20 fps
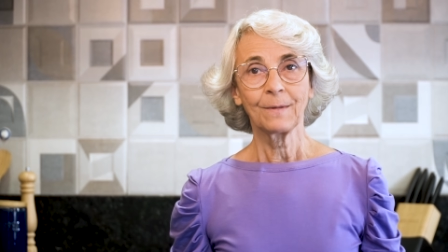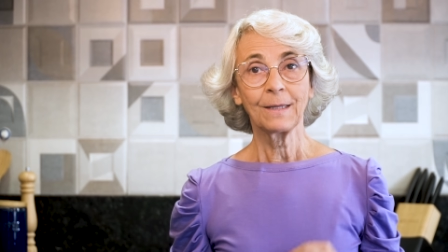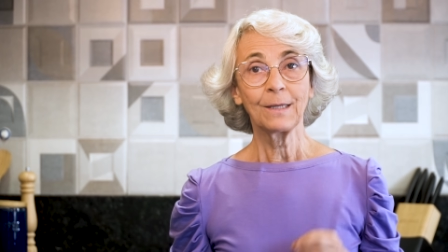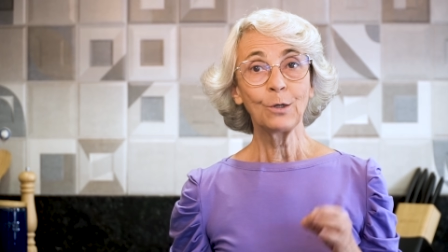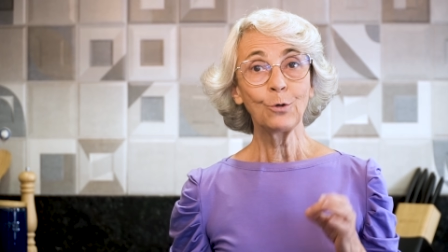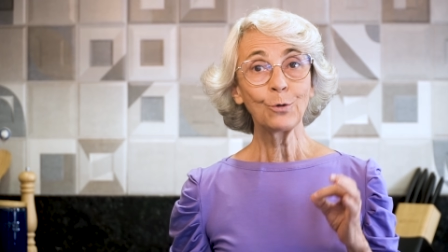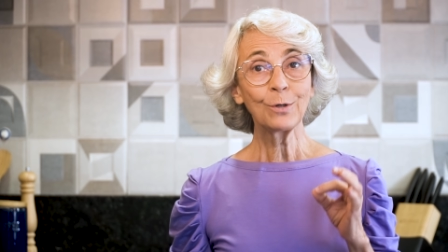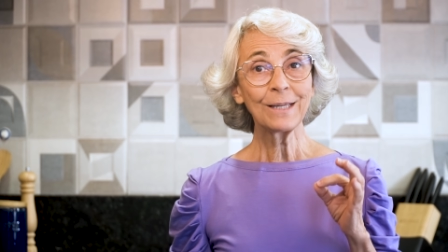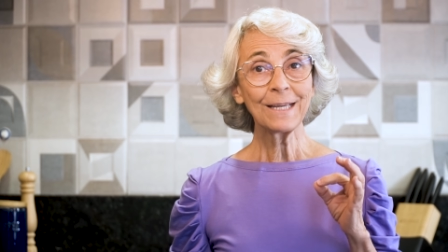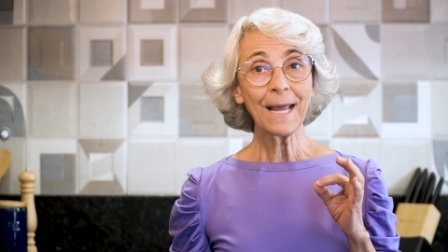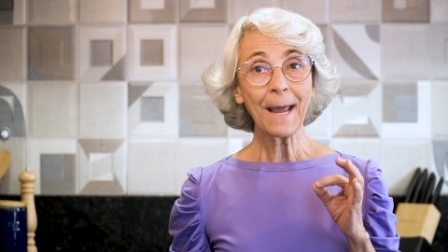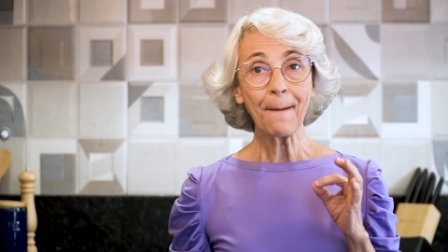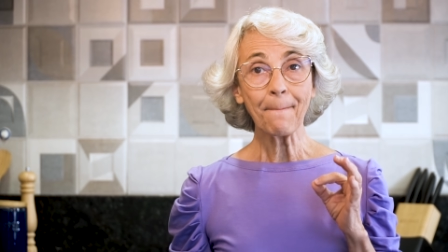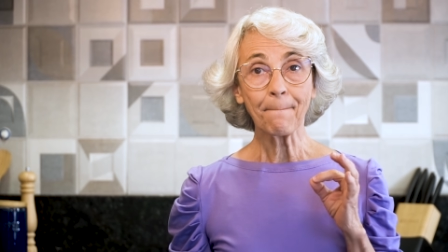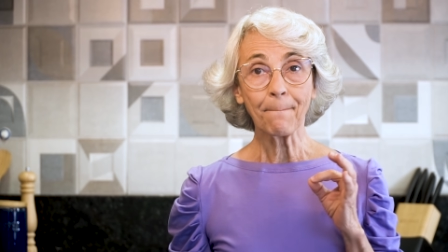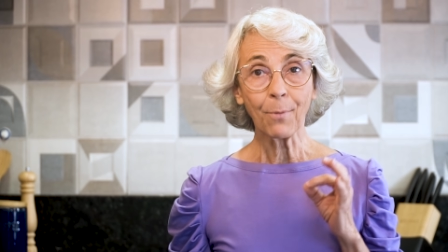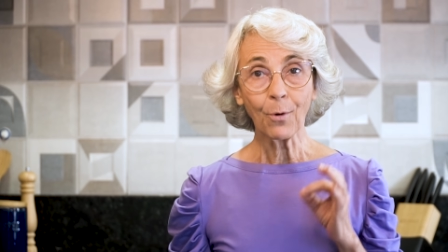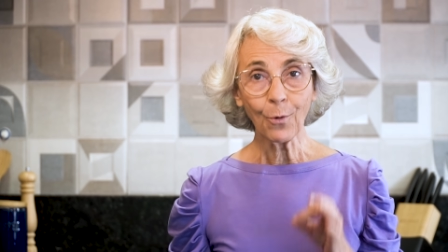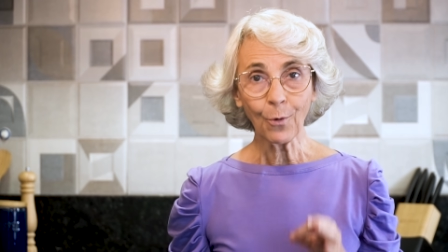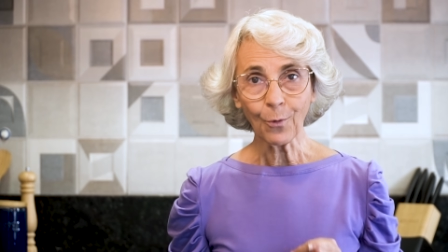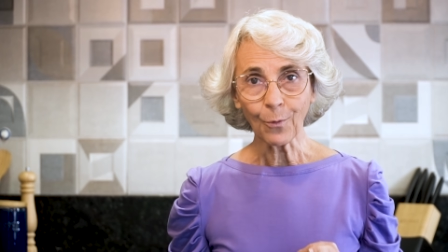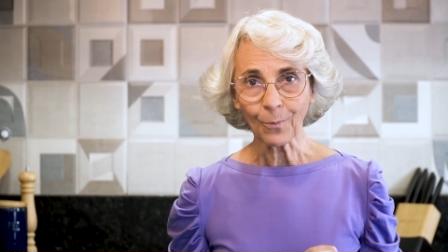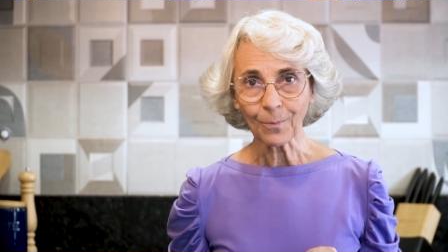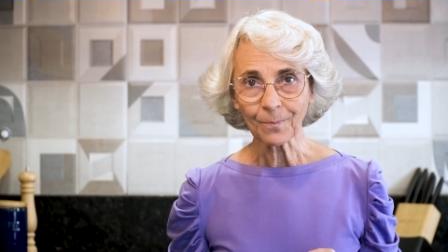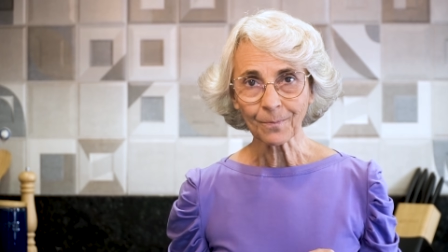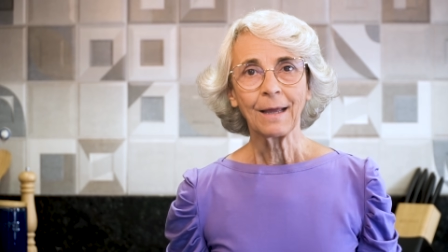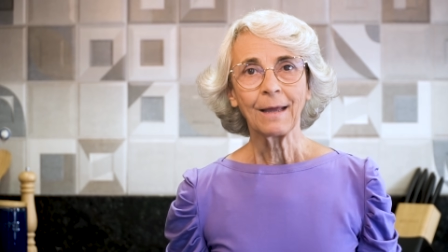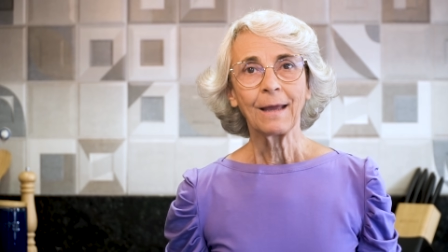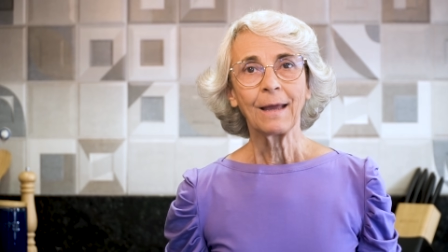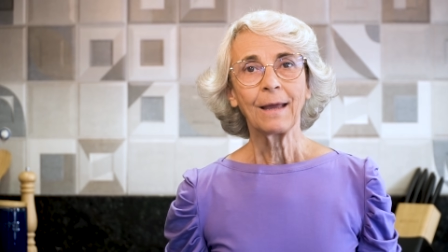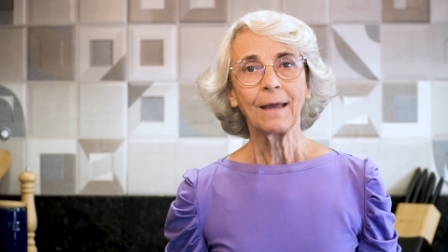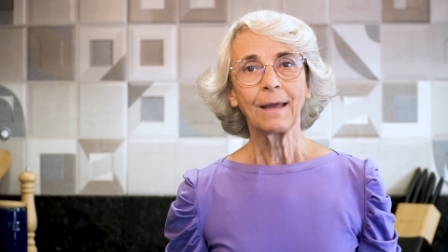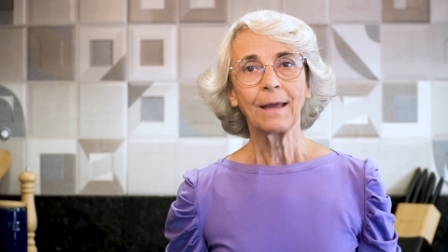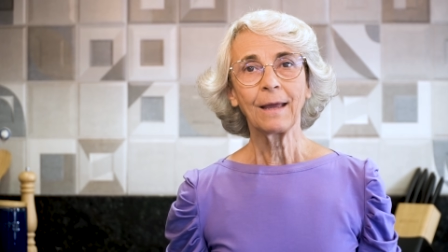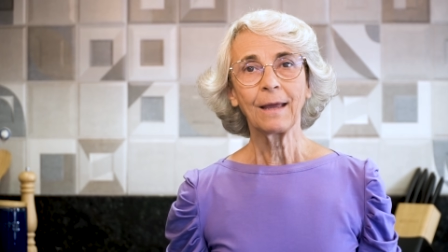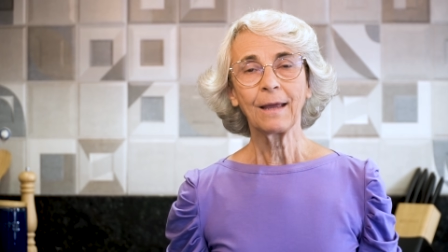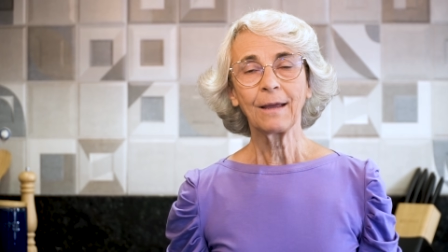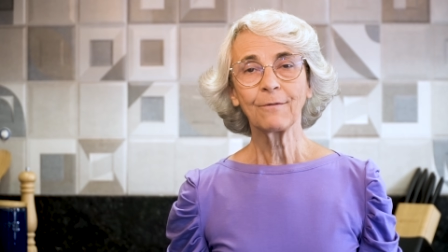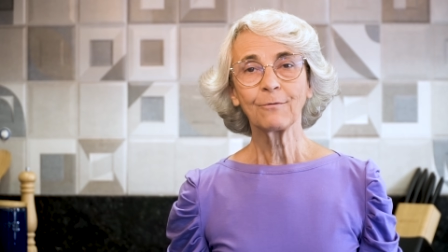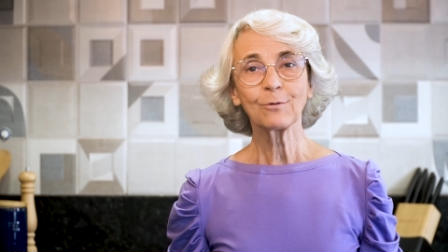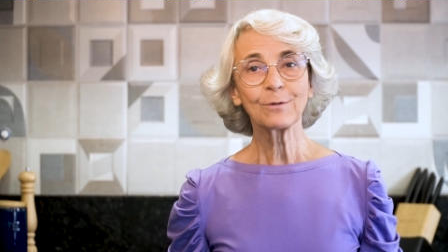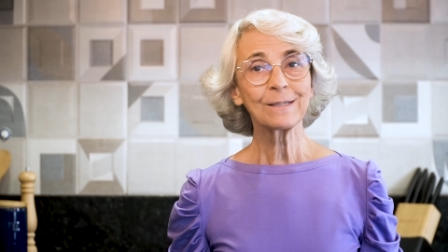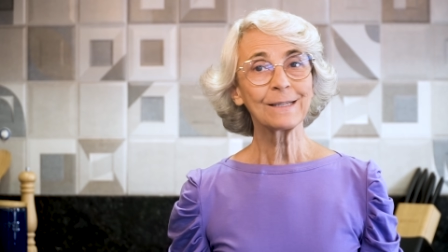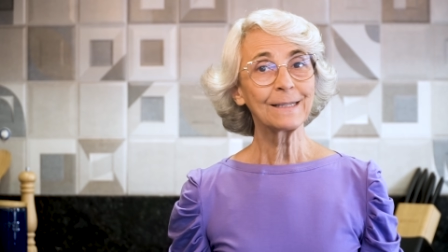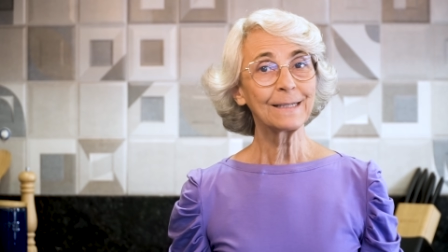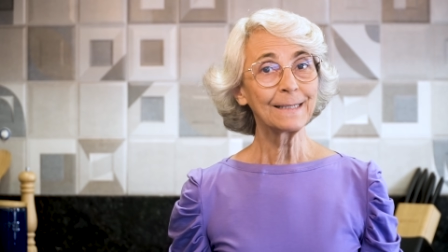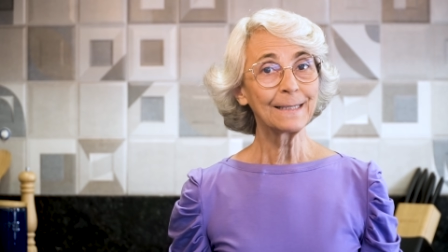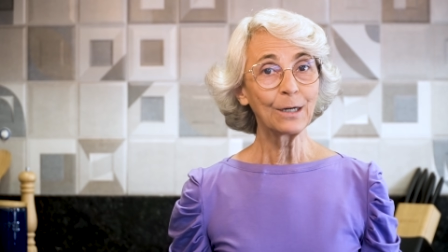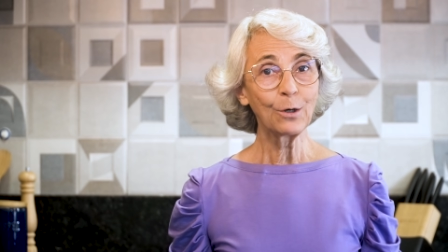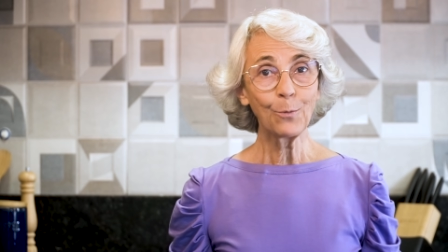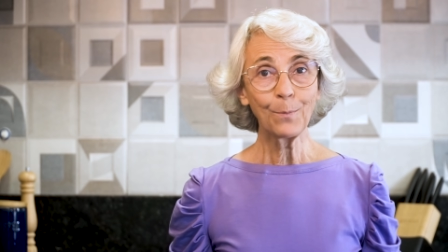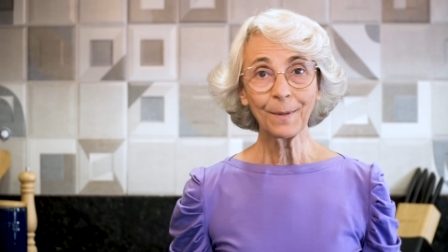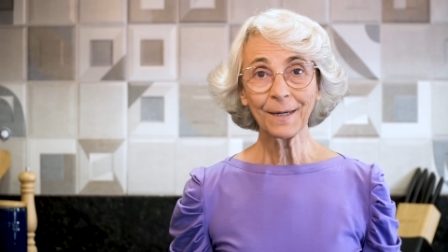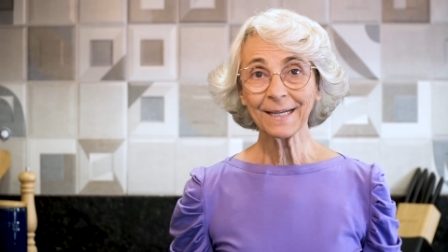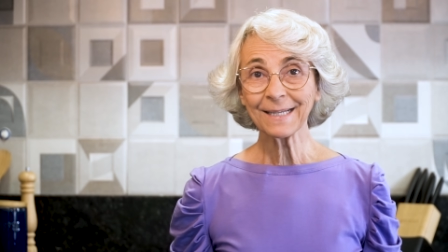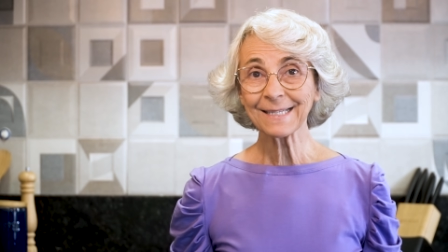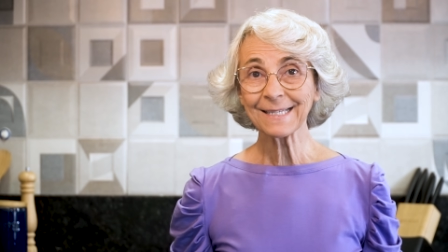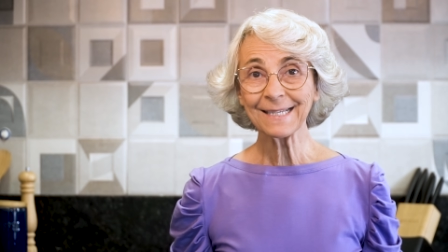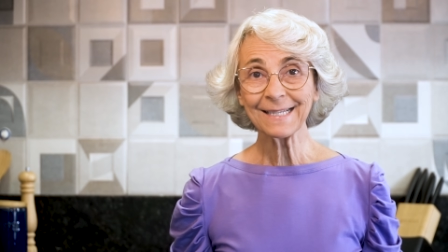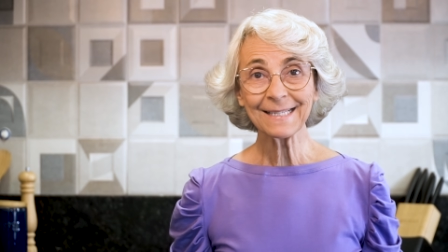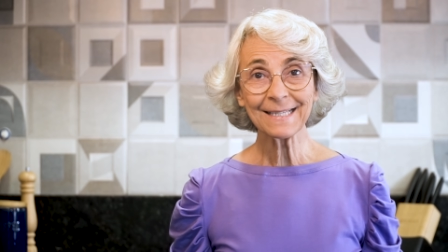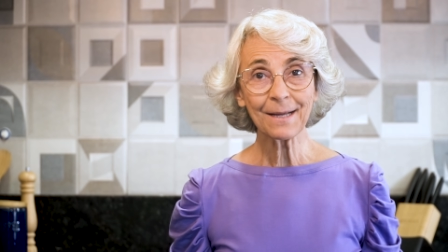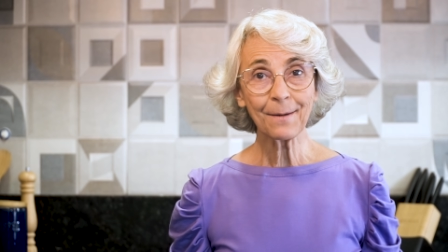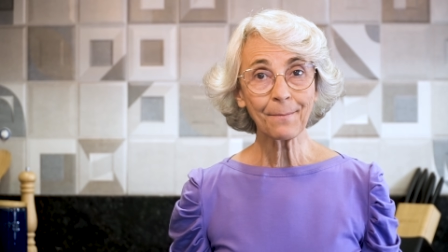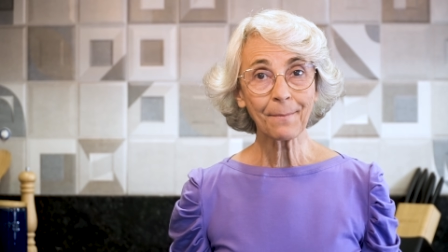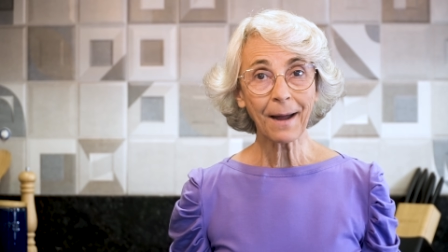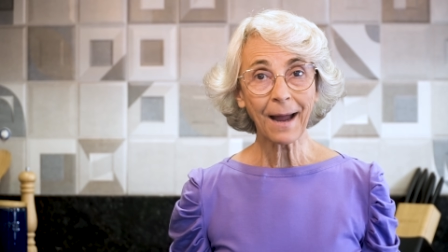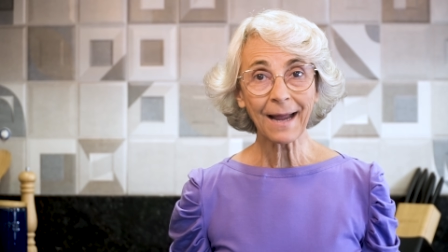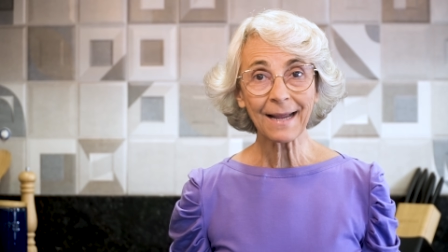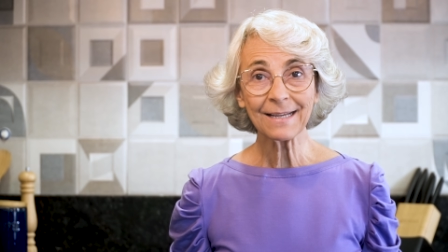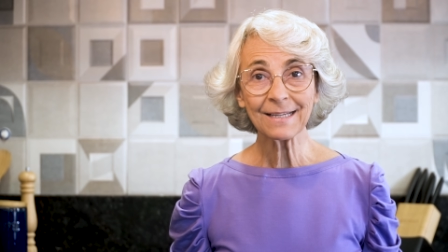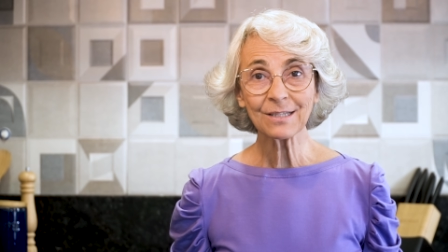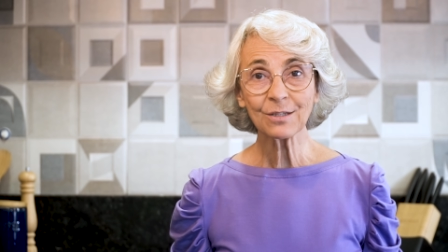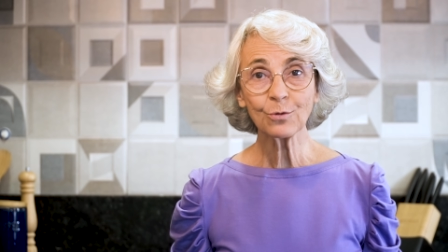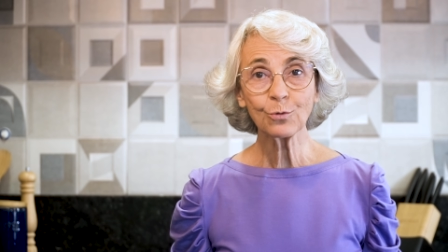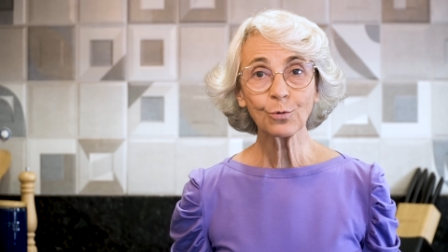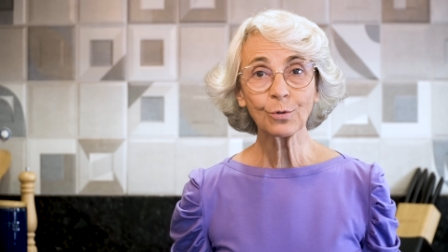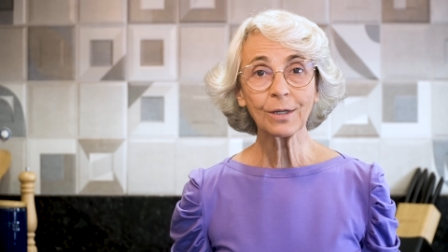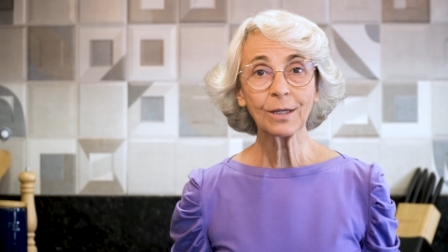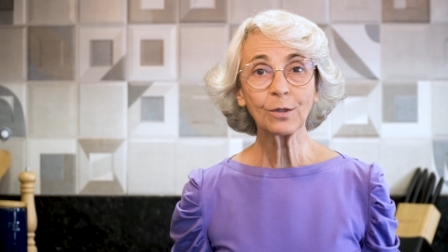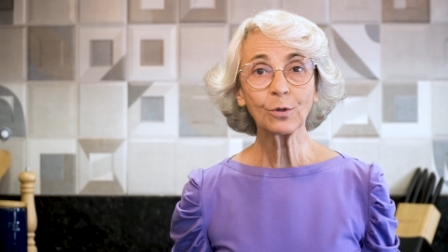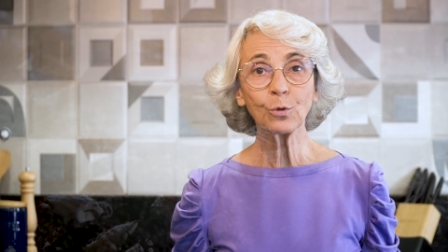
E o que é bom é, você não precisa mais do que